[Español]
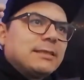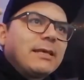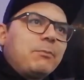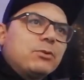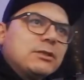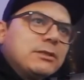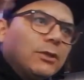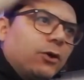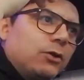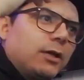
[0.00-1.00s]
esa
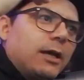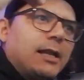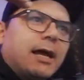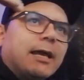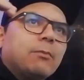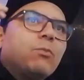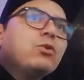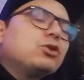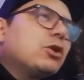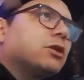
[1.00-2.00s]
posición en la que
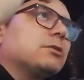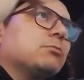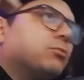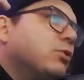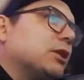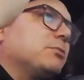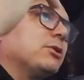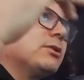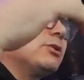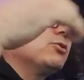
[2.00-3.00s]
muchas, muchas
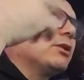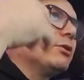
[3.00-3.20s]
personas